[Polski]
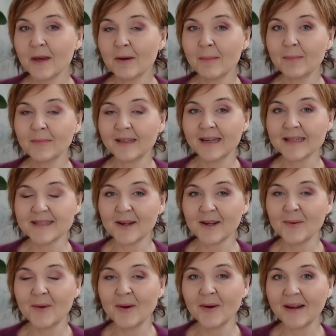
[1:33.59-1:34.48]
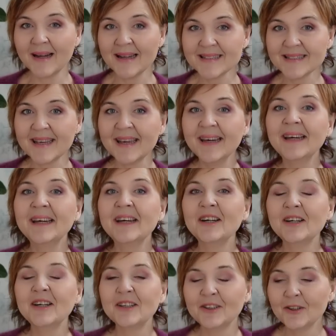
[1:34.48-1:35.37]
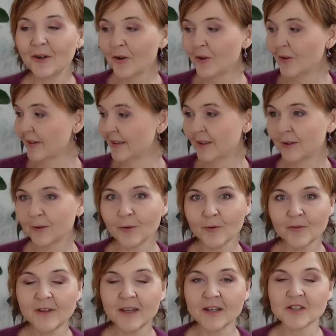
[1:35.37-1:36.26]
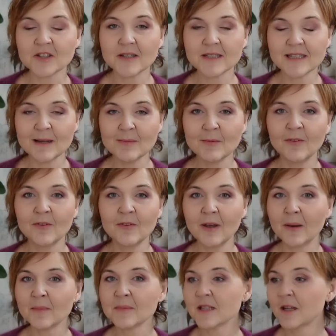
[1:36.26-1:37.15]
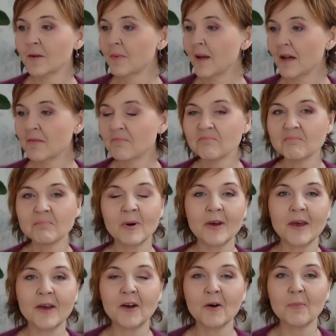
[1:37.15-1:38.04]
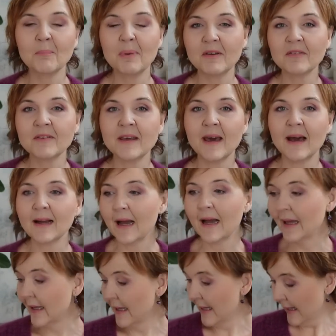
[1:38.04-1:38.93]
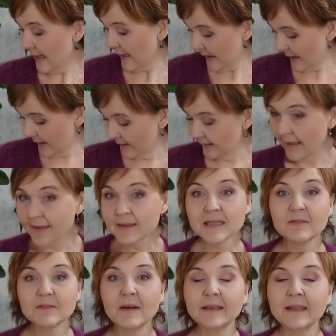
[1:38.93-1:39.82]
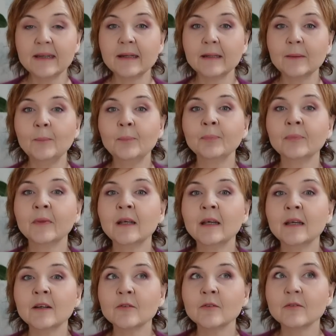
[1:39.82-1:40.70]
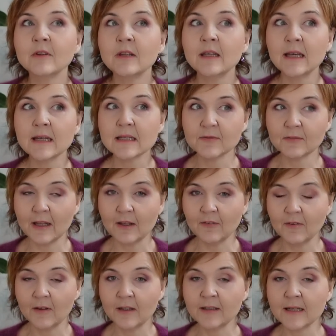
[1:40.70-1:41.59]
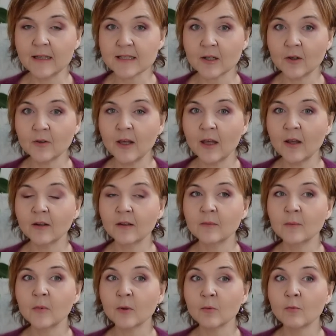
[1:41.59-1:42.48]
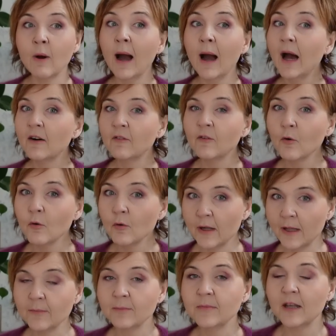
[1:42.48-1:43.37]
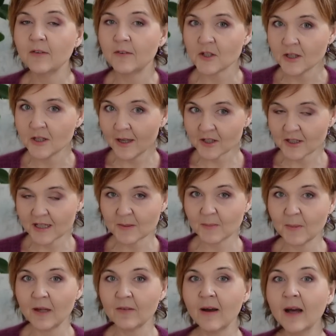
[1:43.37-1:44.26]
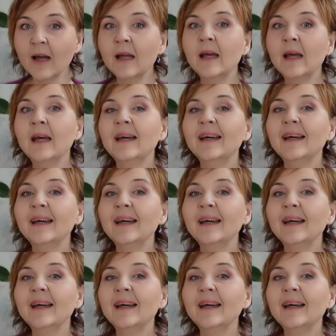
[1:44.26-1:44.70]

miałam teraz taką okazję, to również zamówiłam sobie mojego pewniaka. Ten sweter mm, jest w tej chwili na stronie Mormua. A w ogóle najważniejsza sprawa,